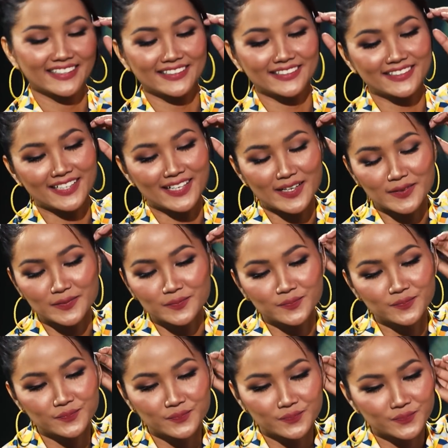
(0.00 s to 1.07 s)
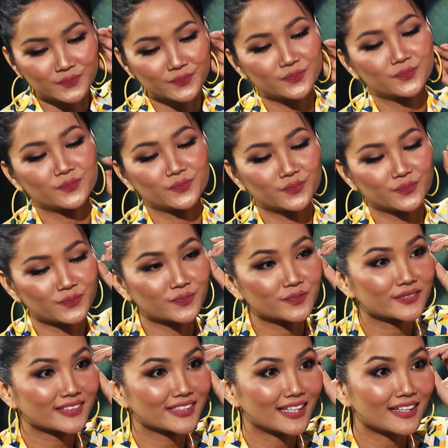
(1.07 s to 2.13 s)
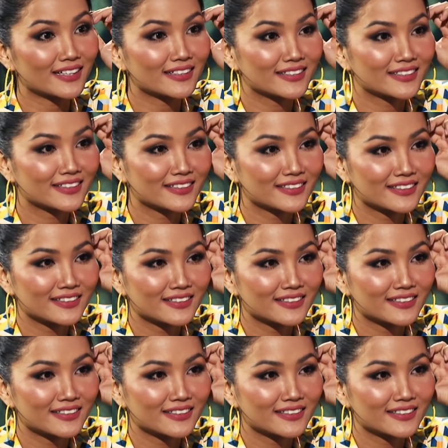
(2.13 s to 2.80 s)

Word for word: dạ ai dạ. trước dạ. ai trước